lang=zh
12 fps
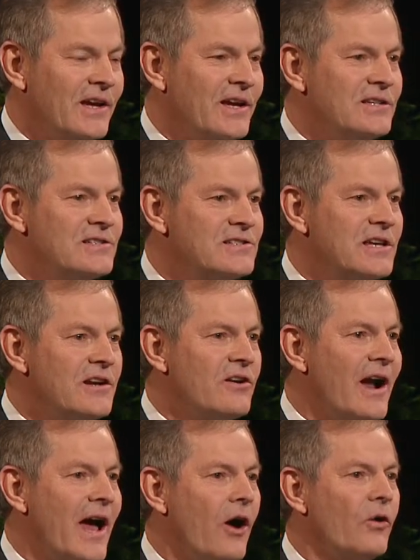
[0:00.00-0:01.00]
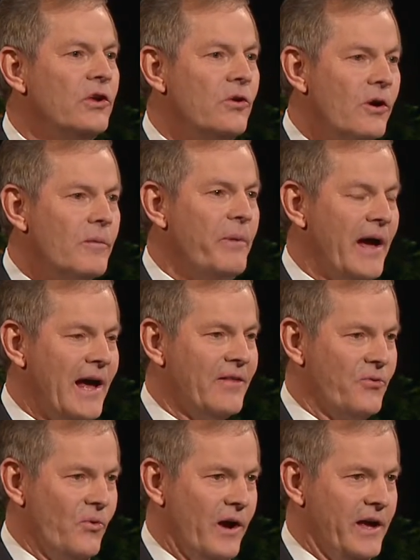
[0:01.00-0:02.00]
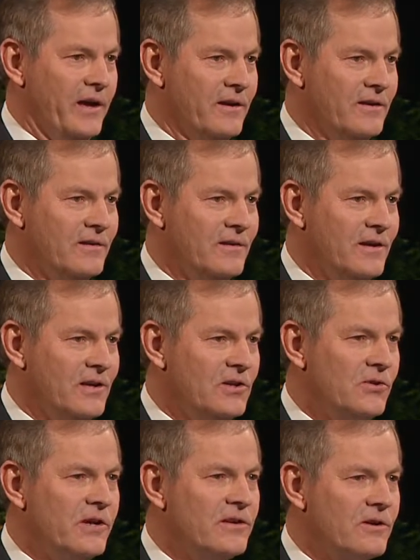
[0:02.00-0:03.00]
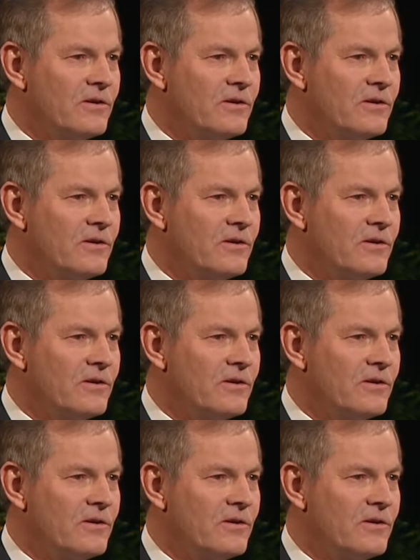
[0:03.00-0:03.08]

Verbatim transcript: 现在，请你们想想，这些